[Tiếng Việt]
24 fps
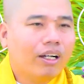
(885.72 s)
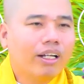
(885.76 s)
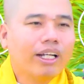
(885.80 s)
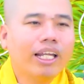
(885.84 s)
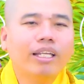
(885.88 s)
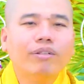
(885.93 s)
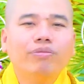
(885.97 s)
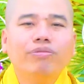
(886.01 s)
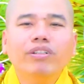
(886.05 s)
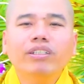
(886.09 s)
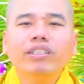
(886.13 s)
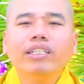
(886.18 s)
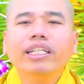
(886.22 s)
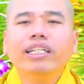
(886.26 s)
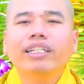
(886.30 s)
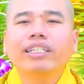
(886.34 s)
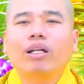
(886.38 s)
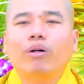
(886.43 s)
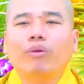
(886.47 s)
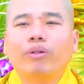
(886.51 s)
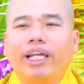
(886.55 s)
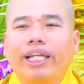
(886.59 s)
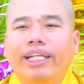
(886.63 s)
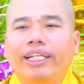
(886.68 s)
họ đi phước
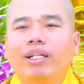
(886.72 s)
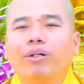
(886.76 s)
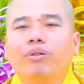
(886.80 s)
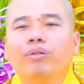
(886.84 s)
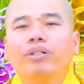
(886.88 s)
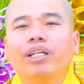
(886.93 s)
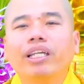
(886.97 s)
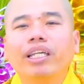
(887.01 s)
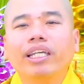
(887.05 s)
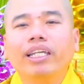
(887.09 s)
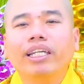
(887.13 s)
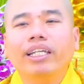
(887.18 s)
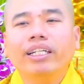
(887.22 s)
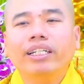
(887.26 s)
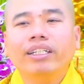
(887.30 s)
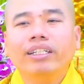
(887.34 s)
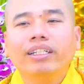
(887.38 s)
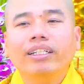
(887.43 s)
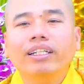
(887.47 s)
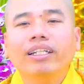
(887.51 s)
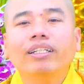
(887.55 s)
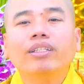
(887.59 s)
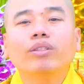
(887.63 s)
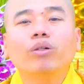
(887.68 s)
duyên đầu này đầu kia,
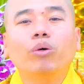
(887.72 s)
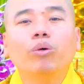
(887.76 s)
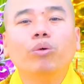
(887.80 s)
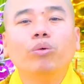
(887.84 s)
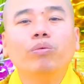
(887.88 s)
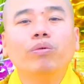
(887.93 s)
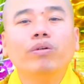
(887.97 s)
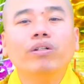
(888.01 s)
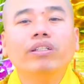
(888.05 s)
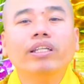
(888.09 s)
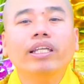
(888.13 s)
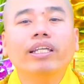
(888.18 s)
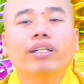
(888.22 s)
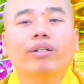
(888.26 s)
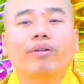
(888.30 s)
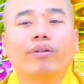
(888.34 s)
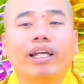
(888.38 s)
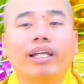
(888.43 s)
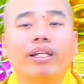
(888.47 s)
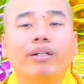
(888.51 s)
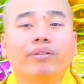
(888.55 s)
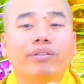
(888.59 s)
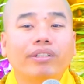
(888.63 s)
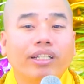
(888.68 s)
đi tu phước duyên
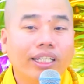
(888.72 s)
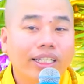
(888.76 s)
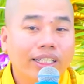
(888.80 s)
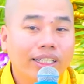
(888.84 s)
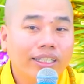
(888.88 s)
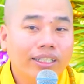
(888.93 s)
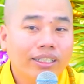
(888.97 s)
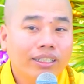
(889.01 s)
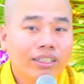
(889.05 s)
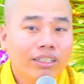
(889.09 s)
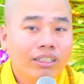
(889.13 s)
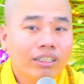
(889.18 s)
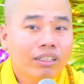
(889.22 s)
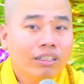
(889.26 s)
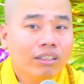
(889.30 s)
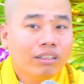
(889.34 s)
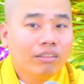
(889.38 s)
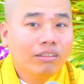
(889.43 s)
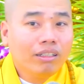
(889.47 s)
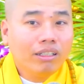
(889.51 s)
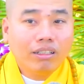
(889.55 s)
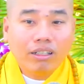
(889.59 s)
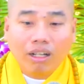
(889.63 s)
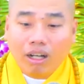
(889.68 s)
đầu này đầu kia,
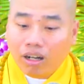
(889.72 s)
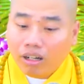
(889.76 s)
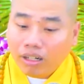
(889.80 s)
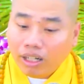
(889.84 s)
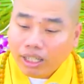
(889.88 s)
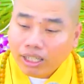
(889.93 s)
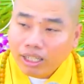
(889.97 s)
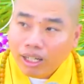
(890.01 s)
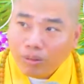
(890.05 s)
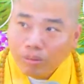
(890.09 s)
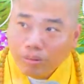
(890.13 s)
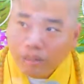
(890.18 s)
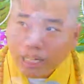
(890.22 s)
nhưng họ lại